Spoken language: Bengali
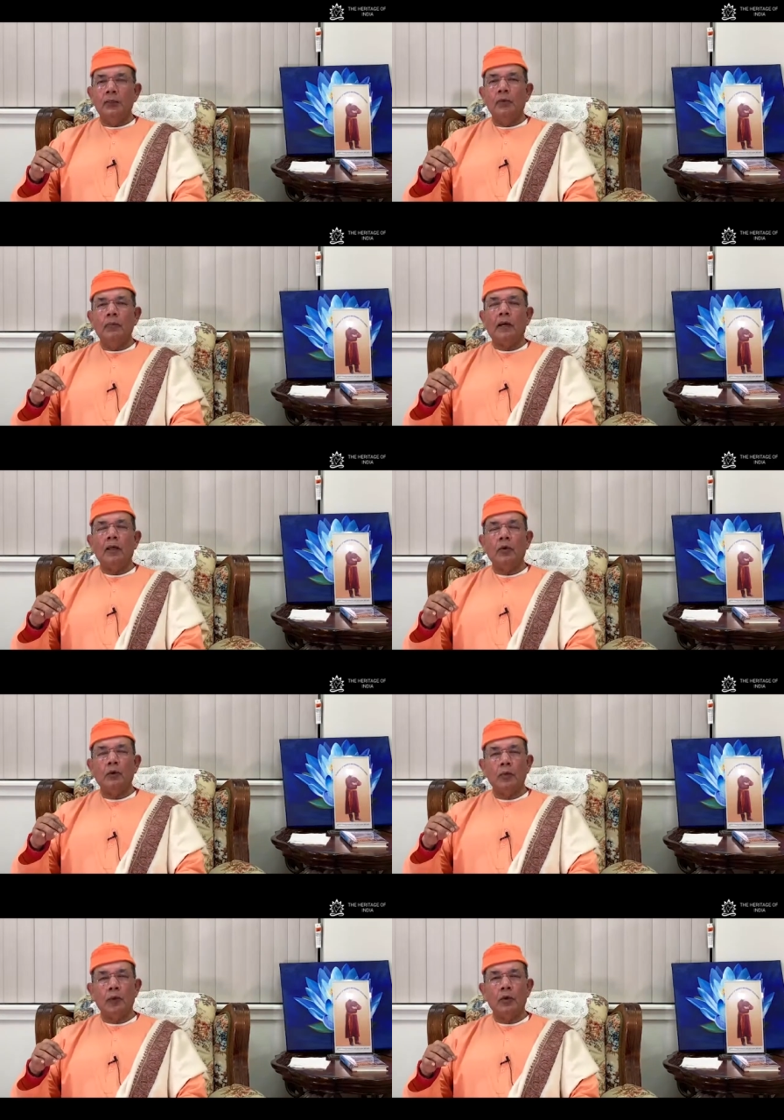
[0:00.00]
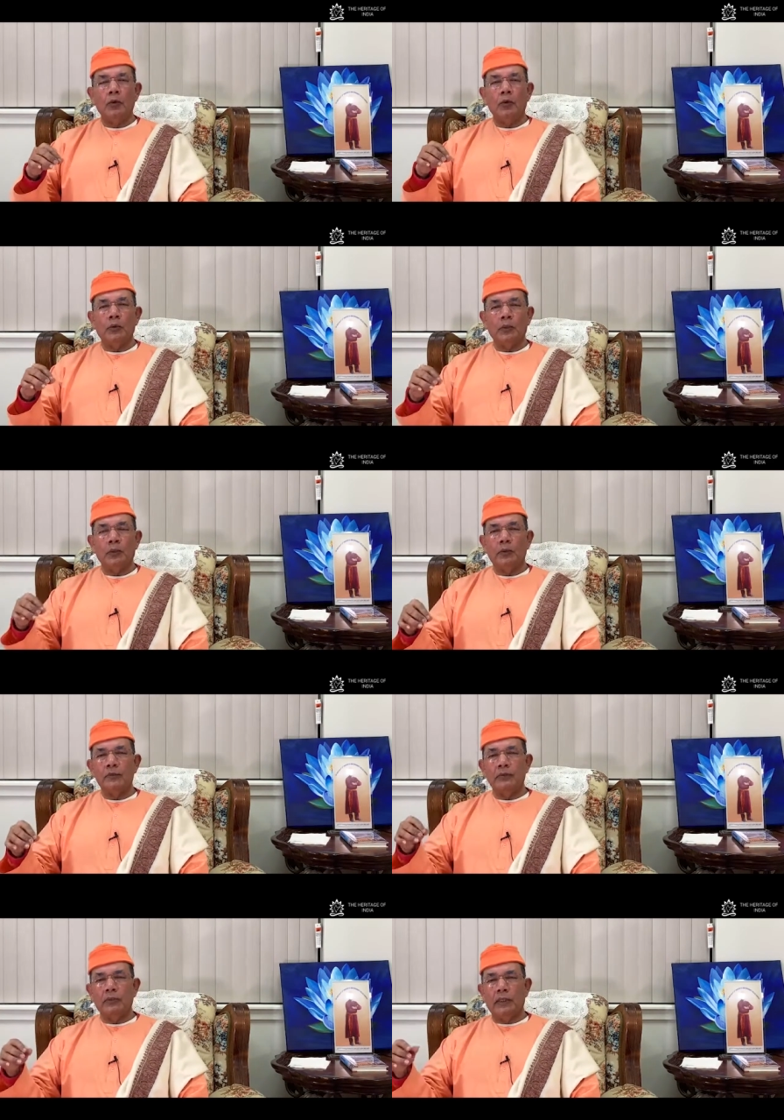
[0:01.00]
খুব ভালো বড় লোক
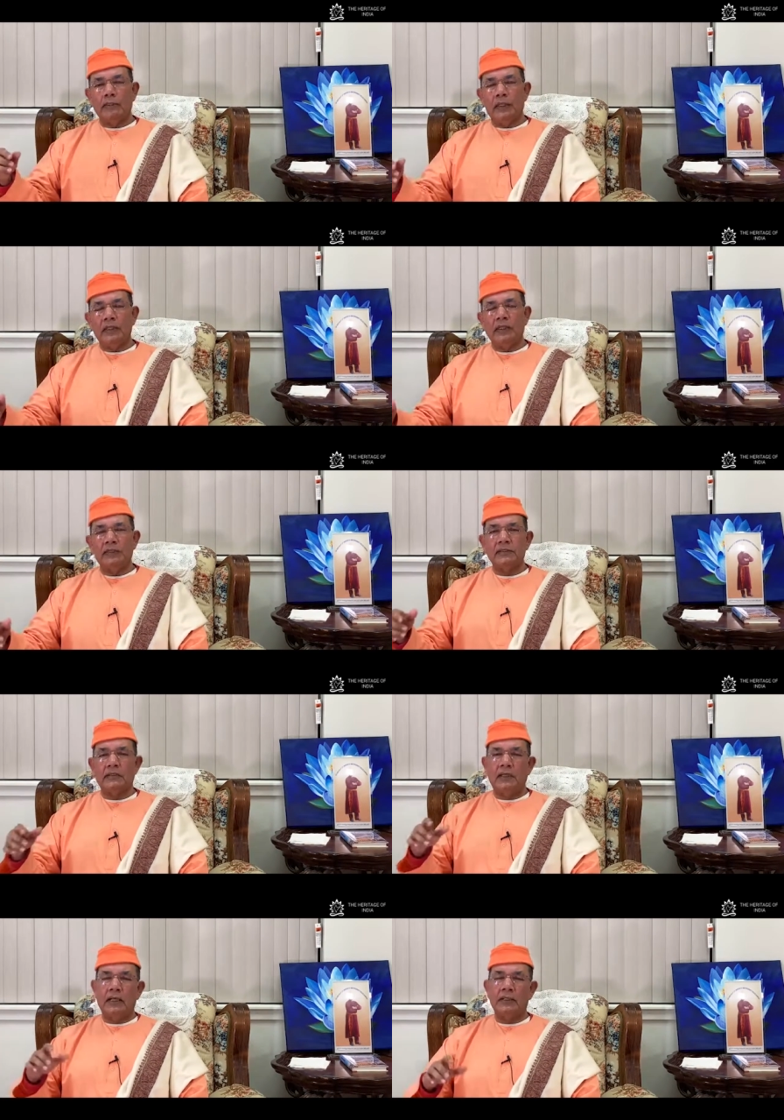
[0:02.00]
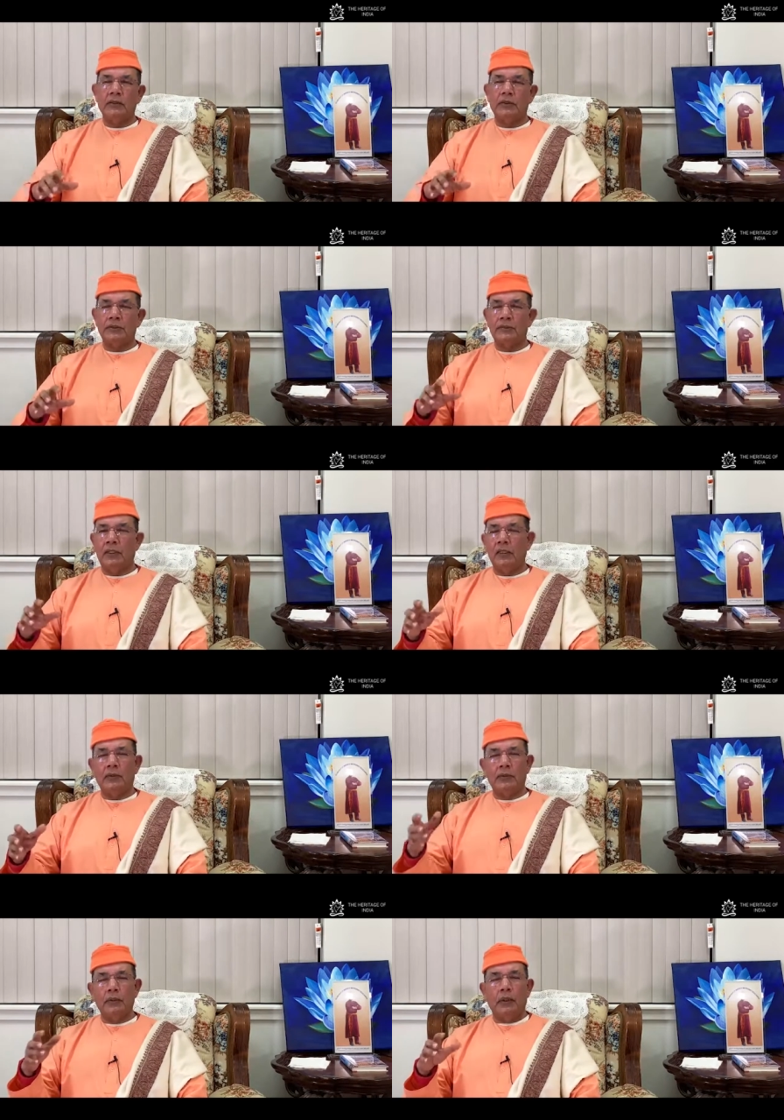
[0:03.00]
গৃহস্থ তার বাড়ি যাচ্ছে গাড়ি চড়ছে এই
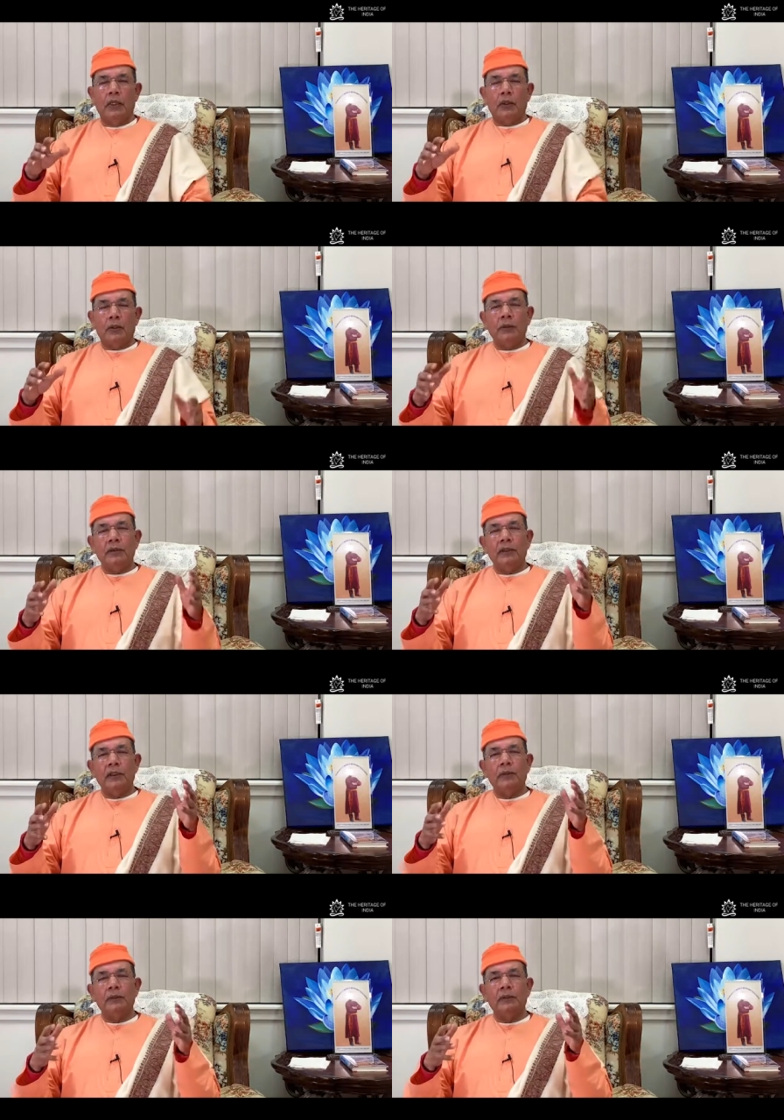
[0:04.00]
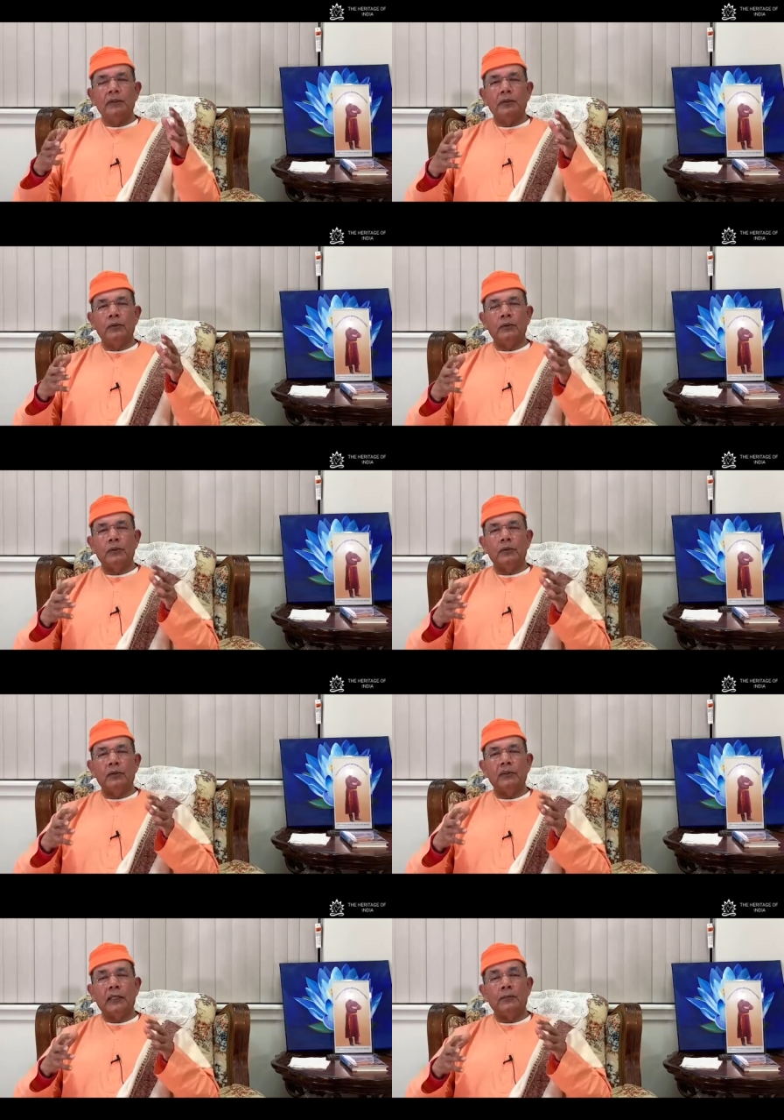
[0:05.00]
করছে করতে করতে করতে
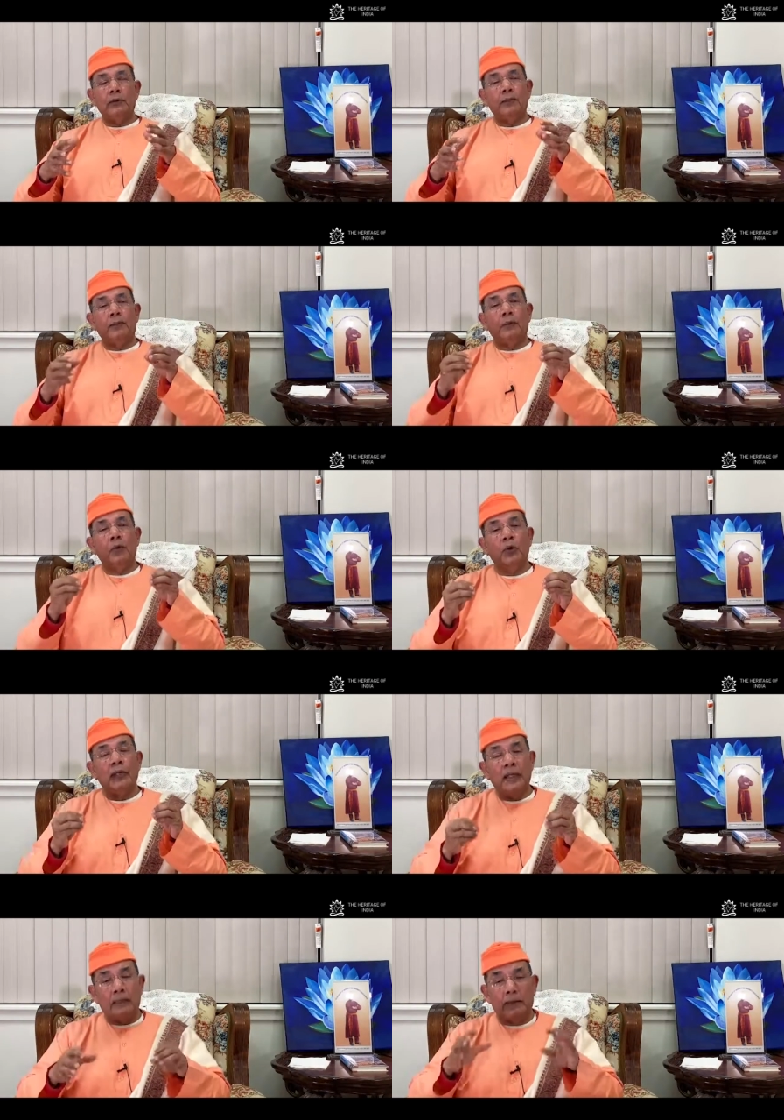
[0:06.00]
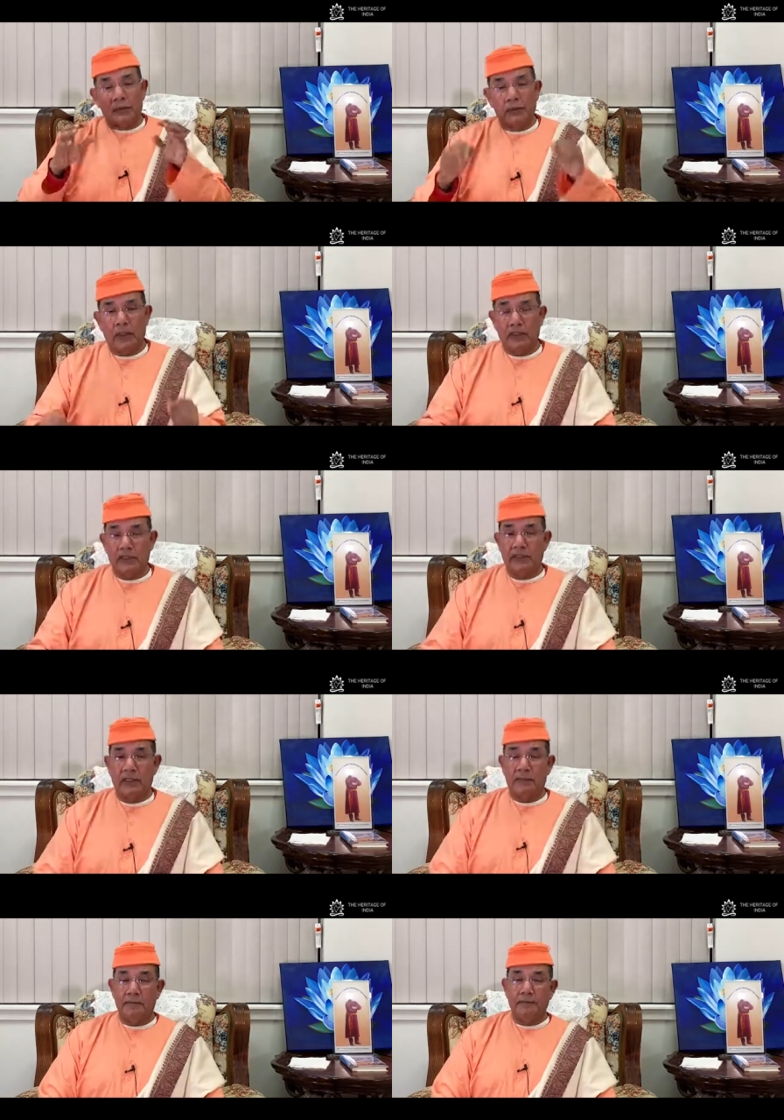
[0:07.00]
করতে তার মধ্যে ভোগের বাসনা এসে
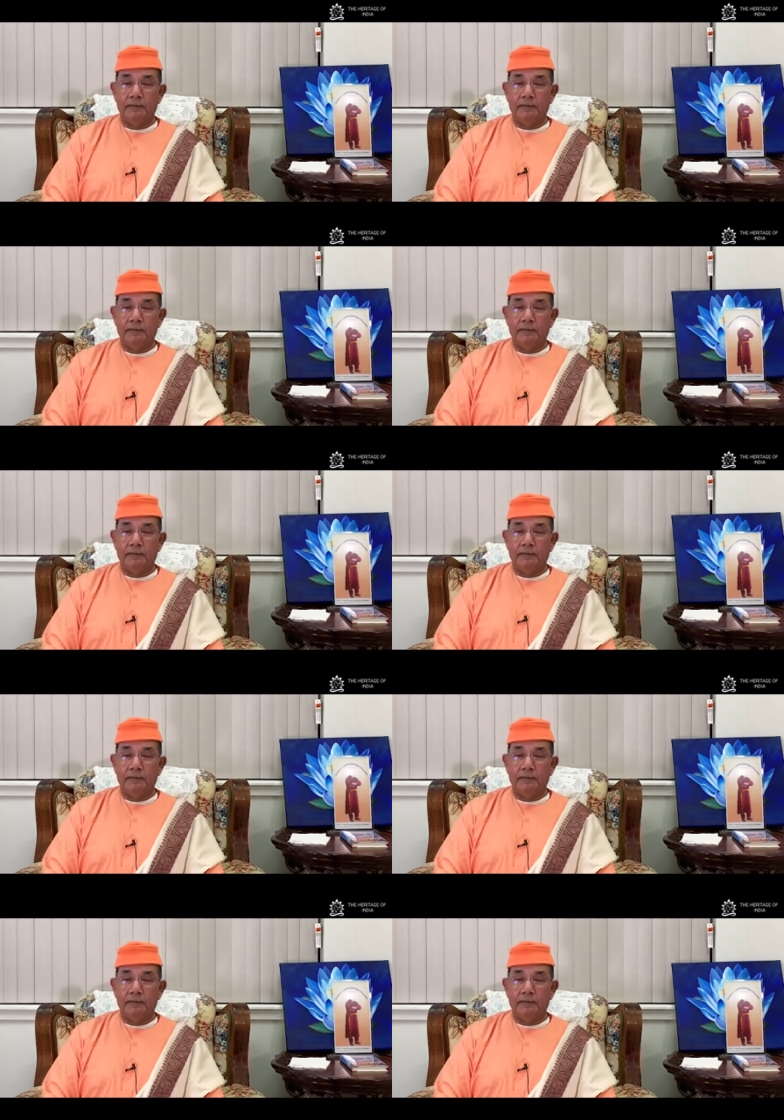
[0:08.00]
যায়